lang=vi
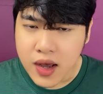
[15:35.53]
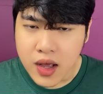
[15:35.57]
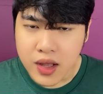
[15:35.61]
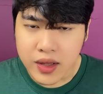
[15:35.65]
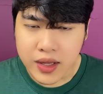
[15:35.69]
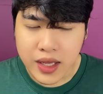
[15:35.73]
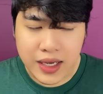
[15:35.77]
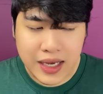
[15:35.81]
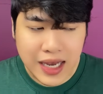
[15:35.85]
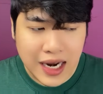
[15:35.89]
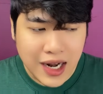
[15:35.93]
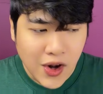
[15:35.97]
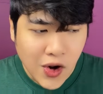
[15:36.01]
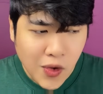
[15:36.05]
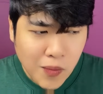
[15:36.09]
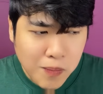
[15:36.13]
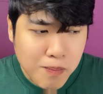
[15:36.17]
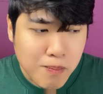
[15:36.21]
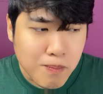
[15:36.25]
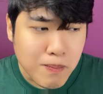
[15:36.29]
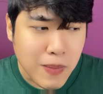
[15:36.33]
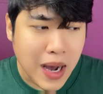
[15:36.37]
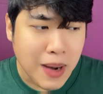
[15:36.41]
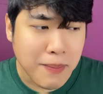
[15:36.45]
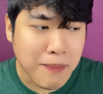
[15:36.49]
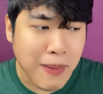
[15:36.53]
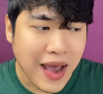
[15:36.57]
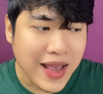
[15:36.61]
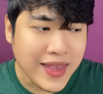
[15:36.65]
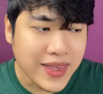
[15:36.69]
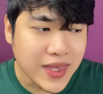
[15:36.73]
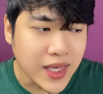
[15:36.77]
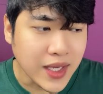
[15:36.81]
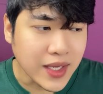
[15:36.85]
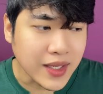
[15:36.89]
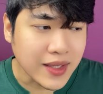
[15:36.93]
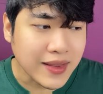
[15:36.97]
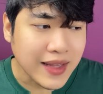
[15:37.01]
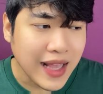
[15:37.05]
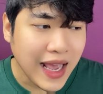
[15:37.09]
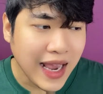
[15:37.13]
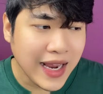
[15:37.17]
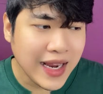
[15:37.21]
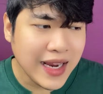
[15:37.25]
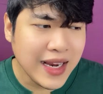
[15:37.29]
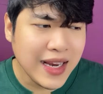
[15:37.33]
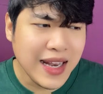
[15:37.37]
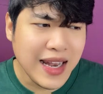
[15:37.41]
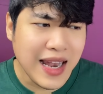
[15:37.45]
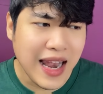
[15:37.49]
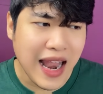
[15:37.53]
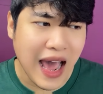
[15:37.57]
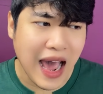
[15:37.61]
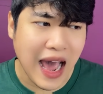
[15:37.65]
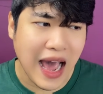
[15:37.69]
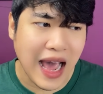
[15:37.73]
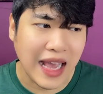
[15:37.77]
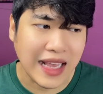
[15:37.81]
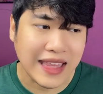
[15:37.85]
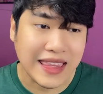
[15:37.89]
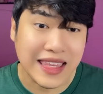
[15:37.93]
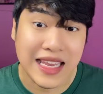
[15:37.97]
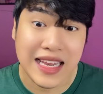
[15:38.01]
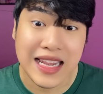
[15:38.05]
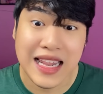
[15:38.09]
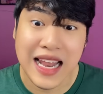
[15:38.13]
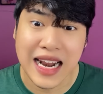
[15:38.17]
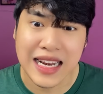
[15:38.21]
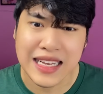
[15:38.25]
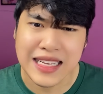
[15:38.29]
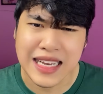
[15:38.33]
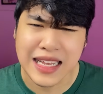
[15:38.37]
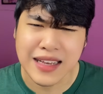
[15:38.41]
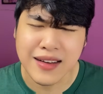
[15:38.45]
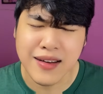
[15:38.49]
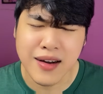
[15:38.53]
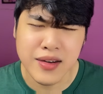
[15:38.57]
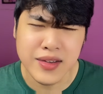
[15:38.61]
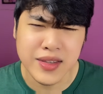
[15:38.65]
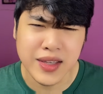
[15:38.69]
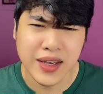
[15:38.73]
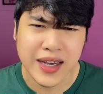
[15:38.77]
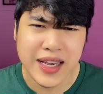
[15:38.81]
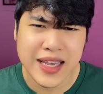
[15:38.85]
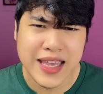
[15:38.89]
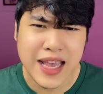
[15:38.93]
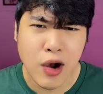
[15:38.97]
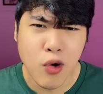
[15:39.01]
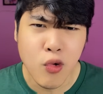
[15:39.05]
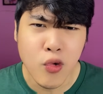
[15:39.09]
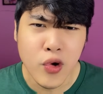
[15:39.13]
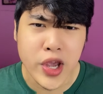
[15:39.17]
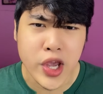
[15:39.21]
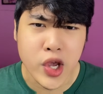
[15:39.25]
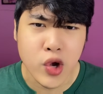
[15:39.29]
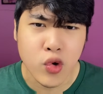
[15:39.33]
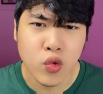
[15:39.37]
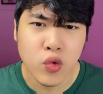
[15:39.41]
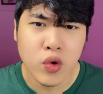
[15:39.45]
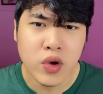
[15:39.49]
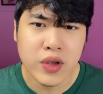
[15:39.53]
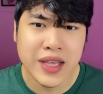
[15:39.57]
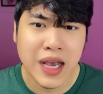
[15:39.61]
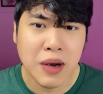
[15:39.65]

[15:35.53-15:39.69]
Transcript: Thì cái lúc mà bả nhìn thấy là chị Lành này có những cái dấu hiệu